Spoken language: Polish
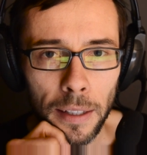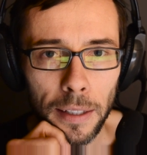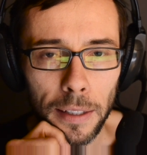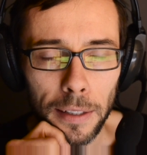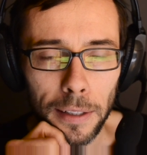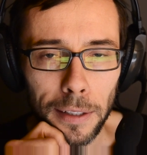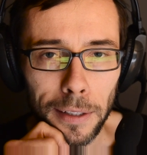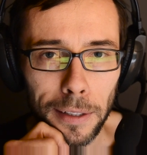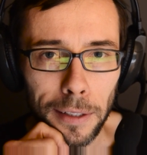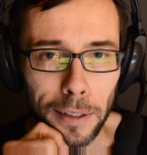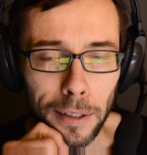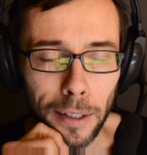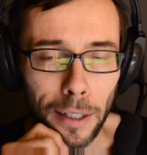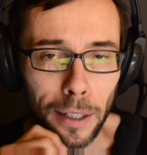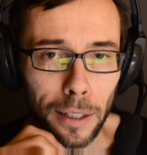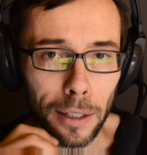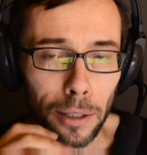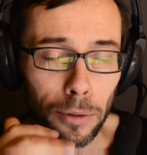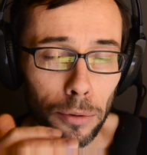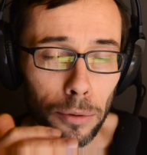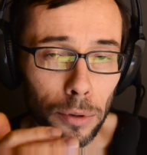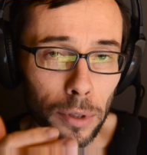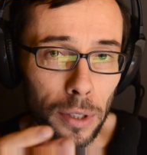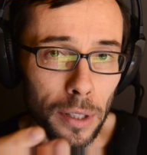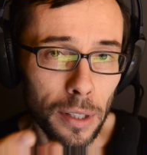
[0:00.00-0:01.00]
I ta
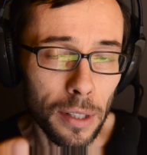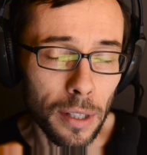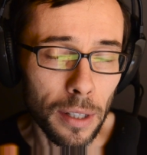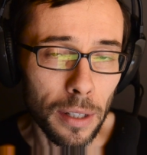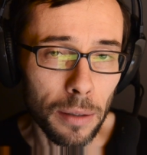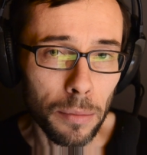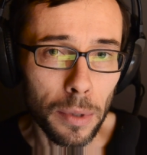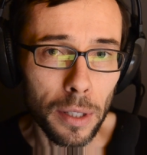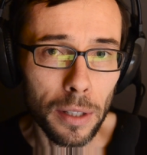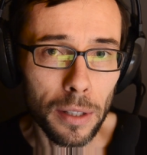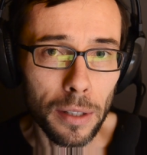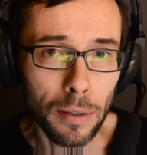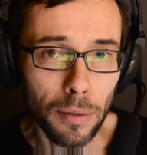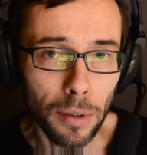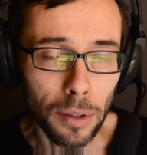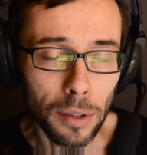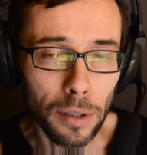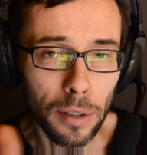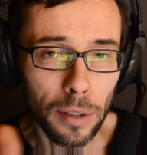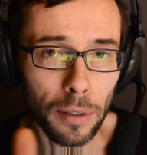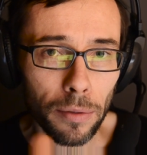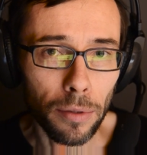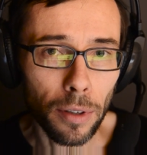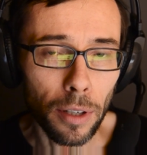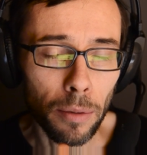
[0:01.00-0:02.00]
różnica między
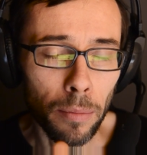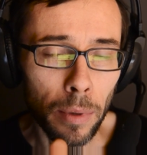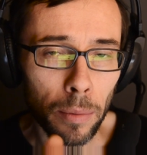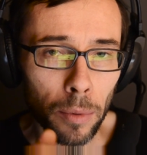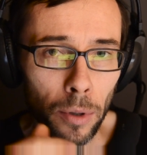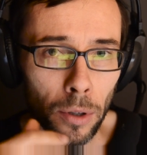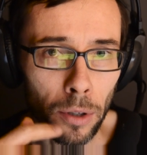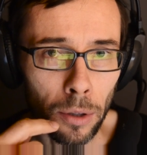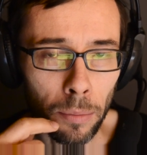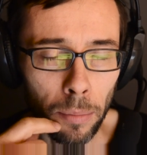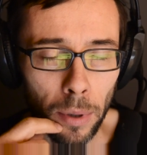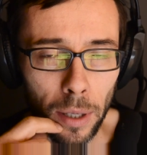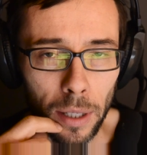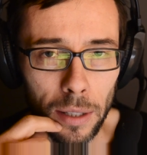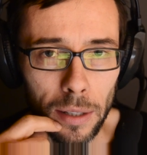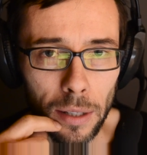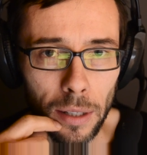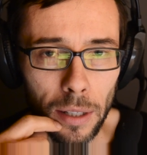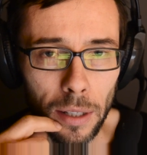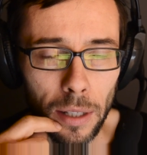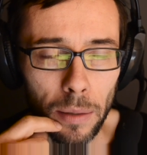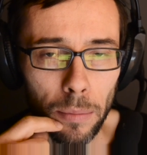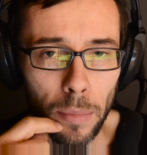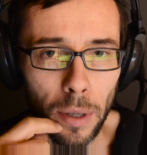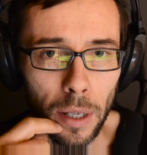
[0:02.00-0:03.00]
właśnie filmem
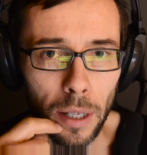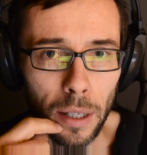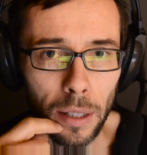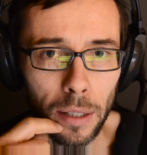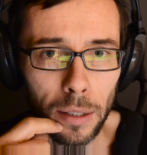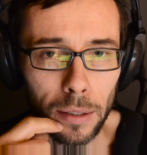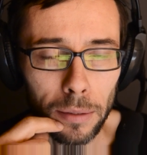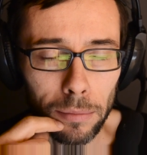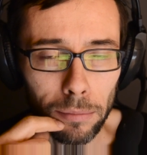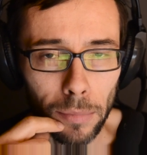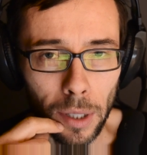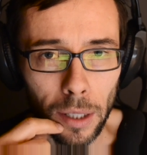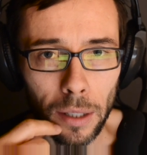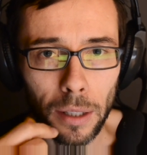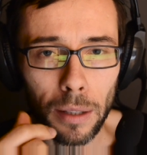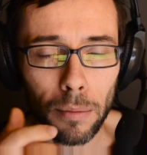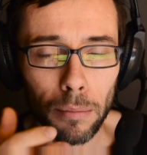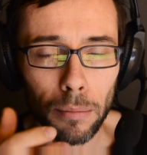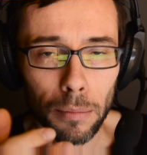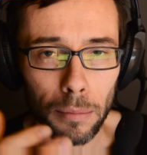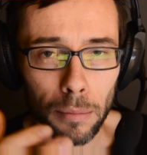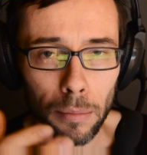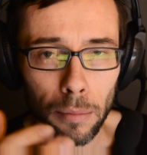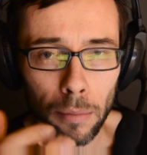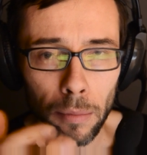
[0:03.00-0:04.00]
korporacyjnym a
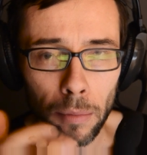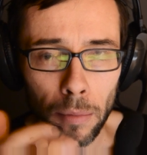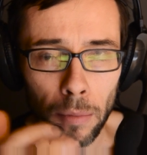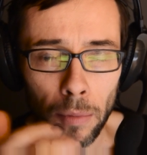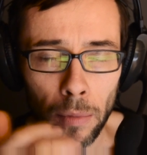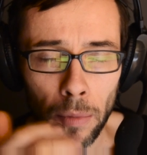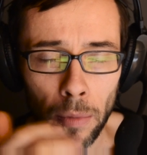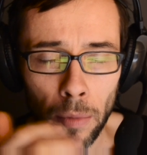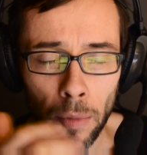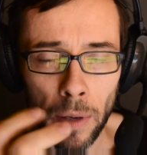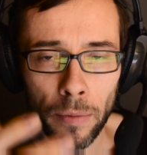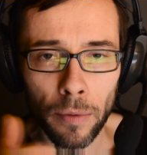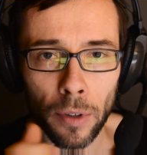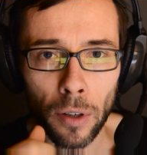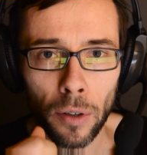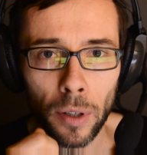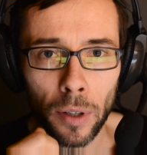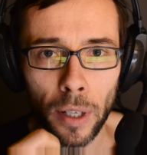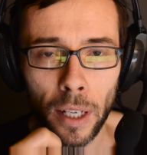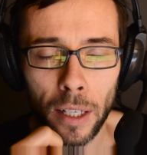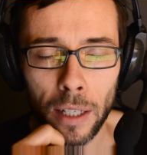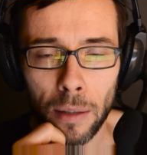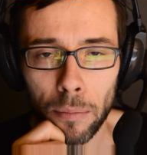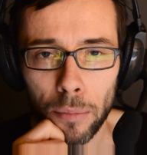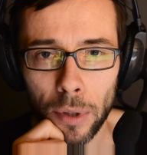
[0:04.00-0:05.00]
takim filmem
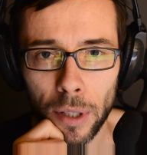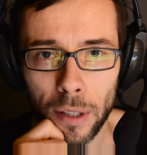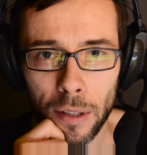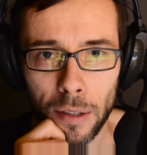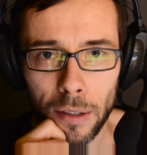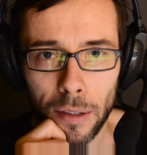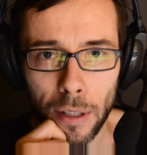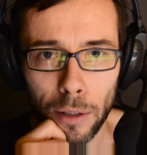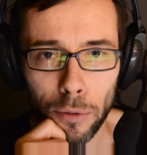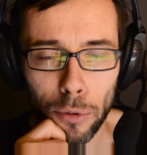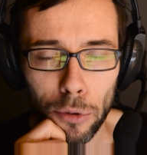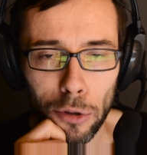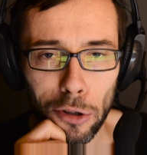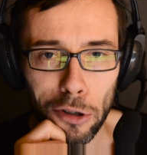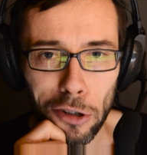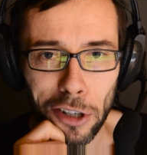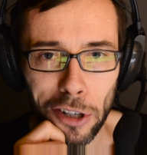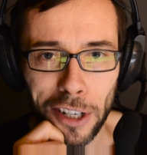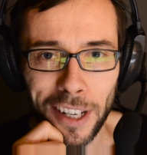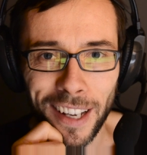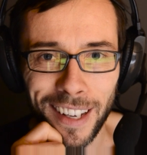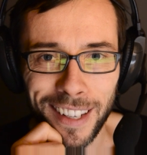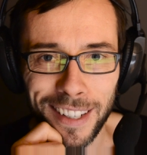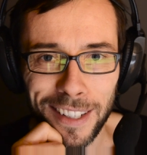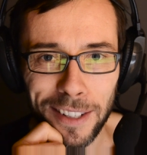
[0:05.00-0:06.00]
wykonanym przez
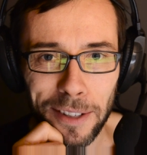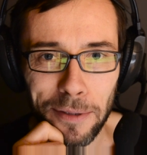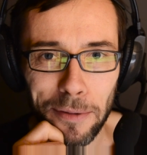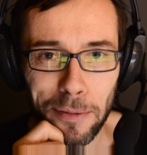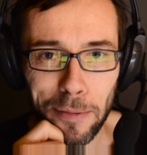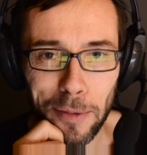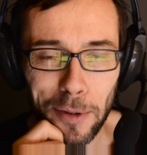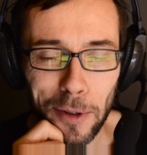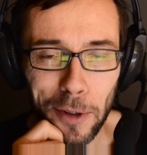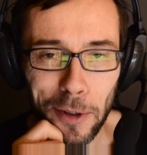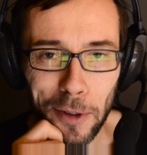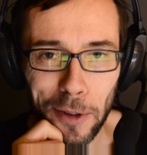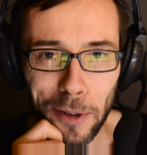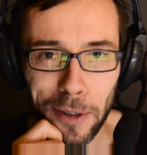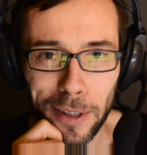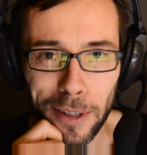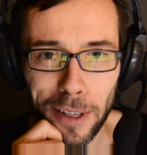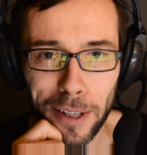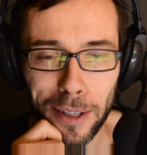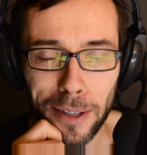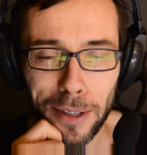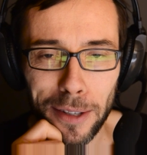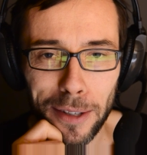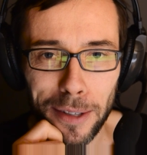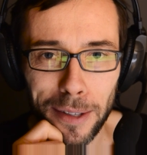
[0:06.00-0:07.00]
naturszczyka, nazwijmy to, to
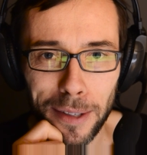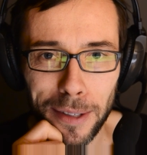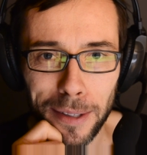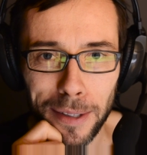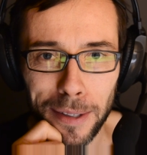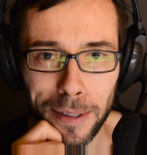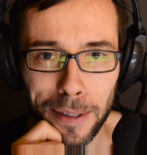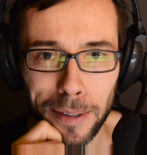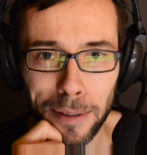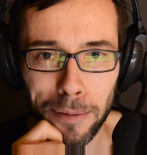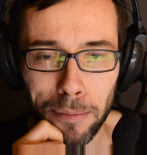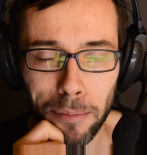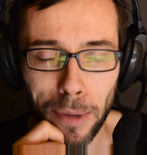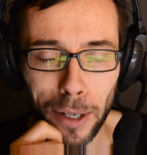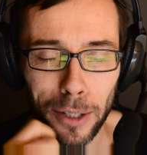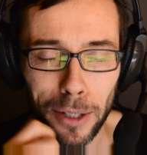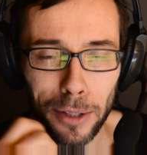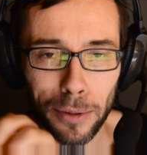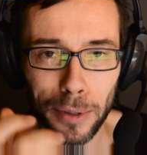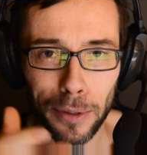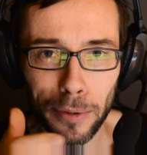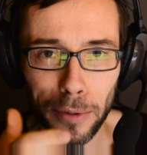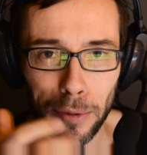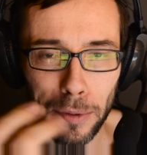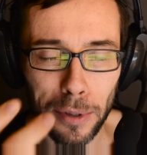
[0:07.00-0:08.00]
jest e, bardzo
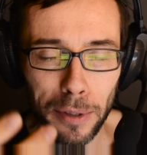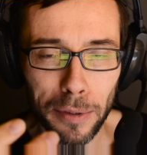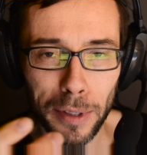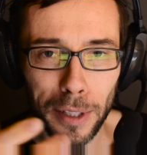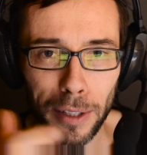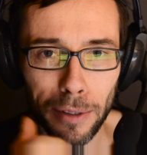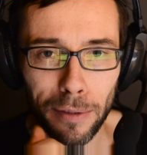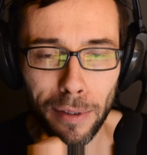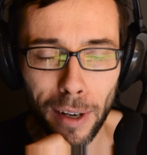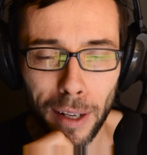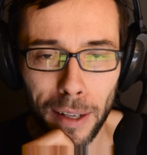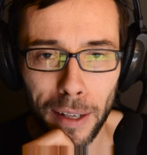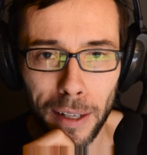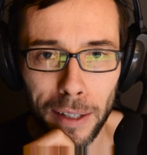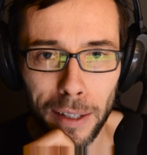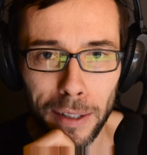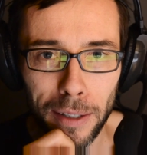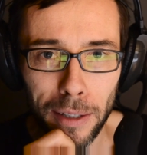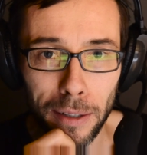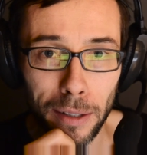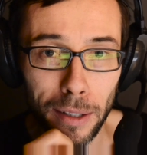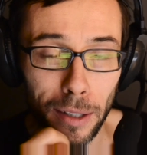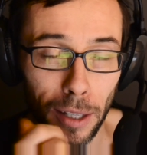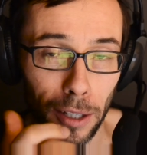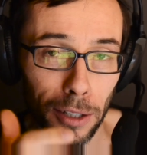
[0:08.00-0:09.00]
łatwo wychwytywana
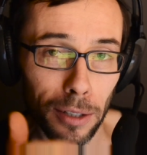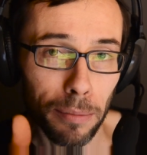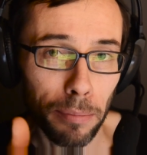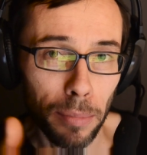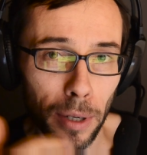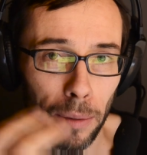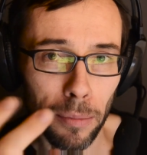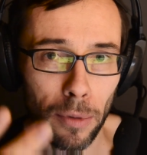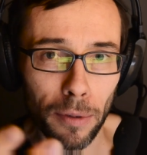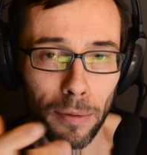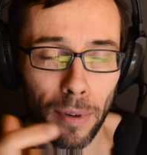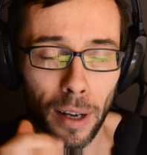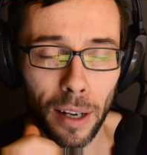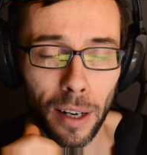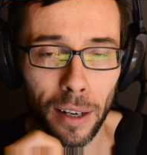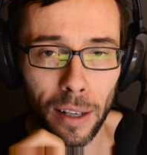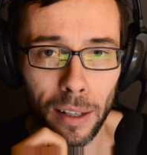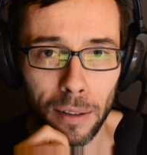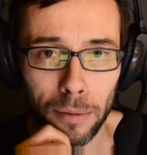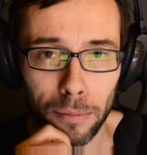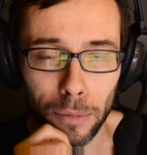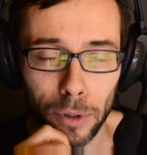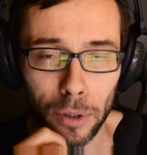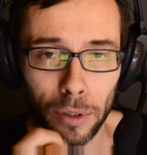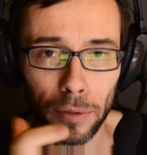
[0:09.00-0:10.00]
i też premiowana,
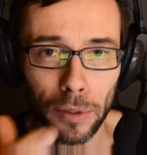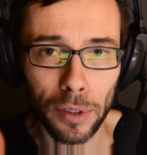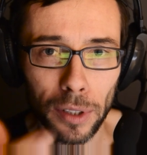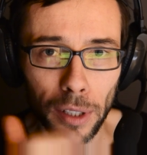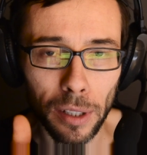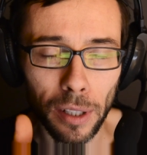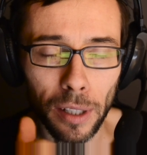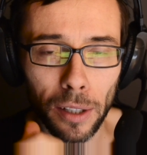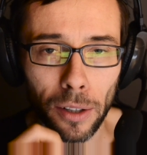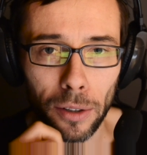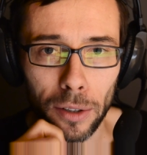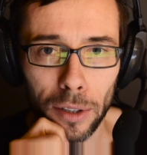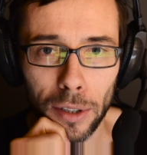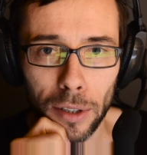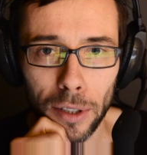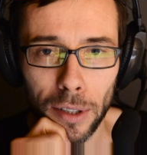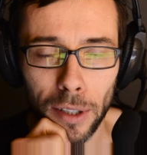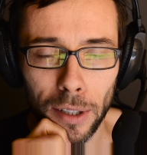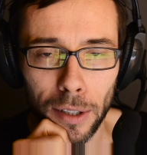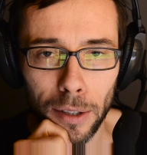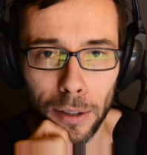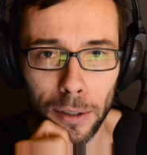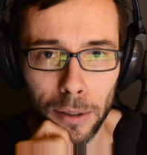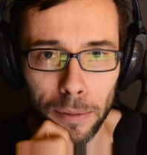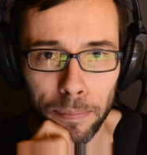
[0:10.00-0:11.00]
oczywiście na korzyść
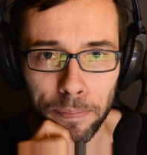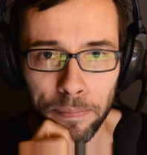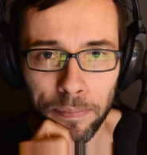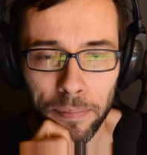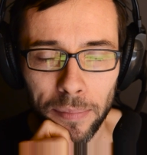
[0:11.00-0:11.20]
tego